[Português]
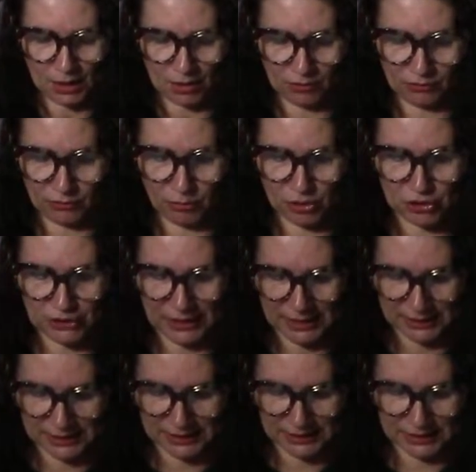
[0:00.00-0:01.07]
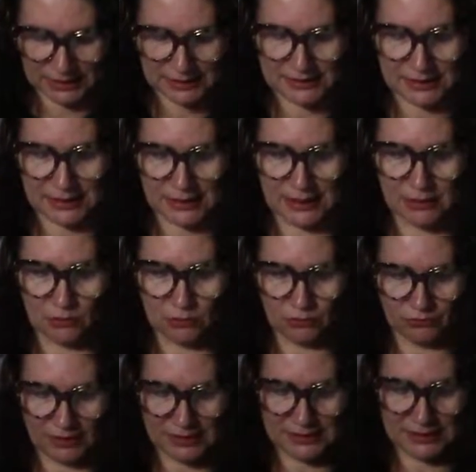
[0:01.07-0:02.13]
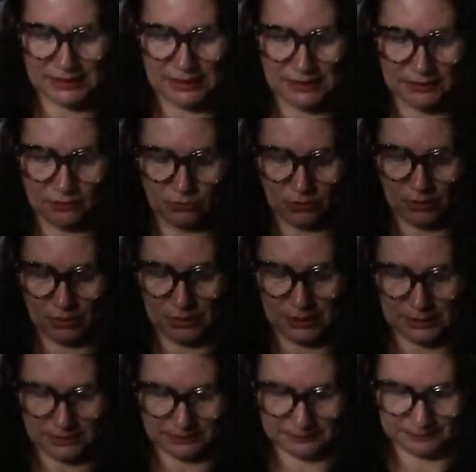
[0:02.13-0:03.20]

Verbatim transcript: Eu vou mostrar aqui esse aqui que eu tô fazendo, olha.